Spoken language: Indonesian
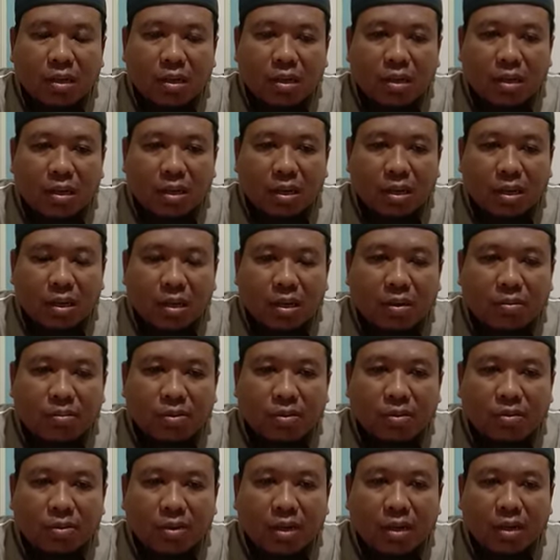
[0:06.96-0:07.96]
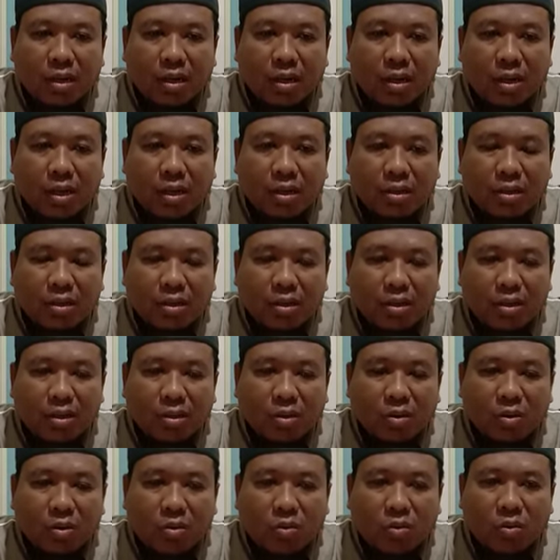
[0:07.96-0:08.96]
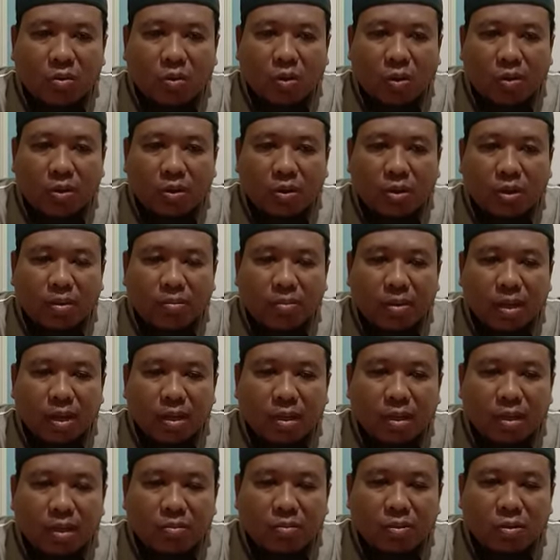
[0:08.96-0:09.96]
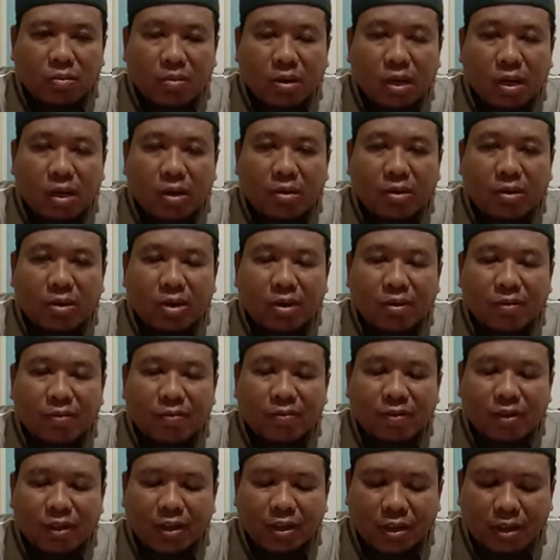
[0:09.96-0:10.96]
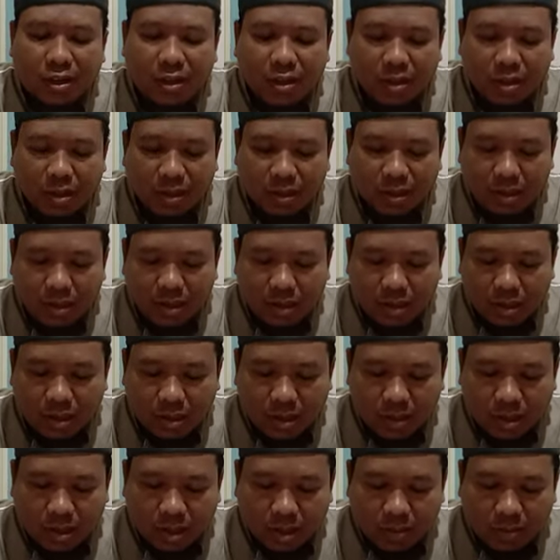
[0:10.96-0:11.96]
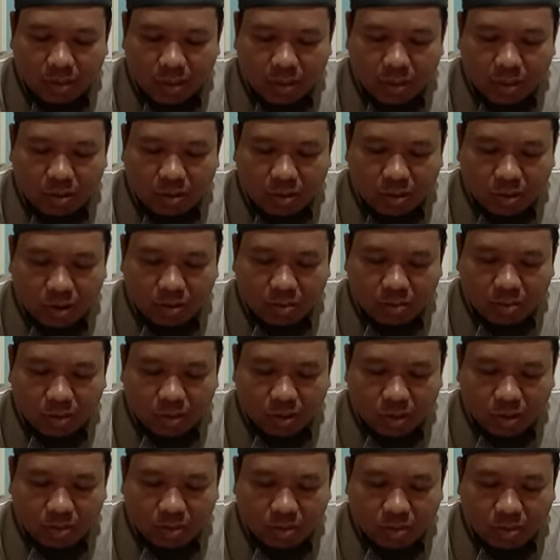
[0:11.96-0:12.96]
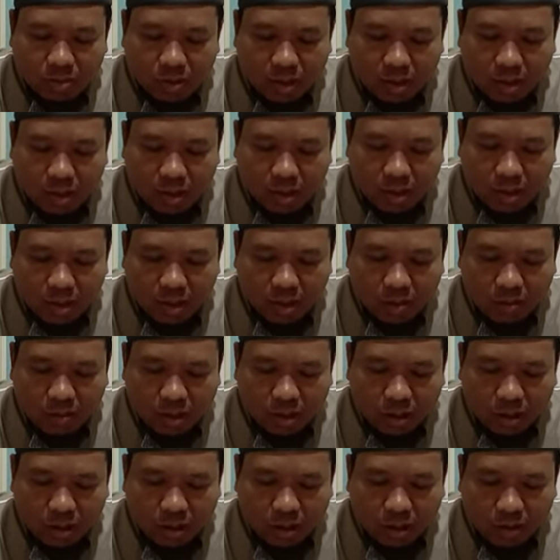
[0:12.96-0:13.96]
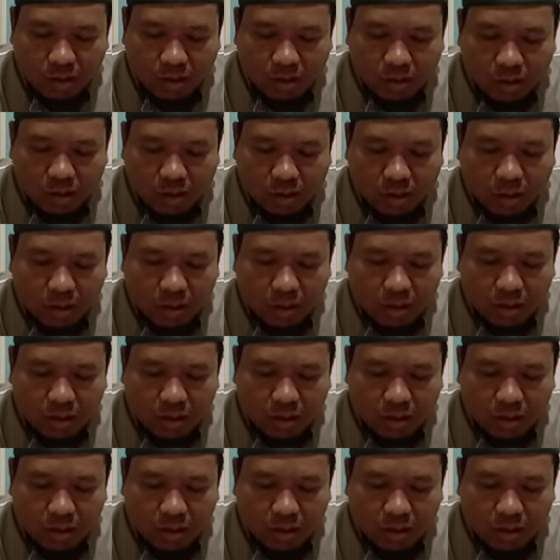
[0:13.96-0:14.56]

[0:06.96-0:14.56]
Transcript: Alhamdulillahi tayyiban mubarakan fi kama yuhibbu rabbuna wa yarda.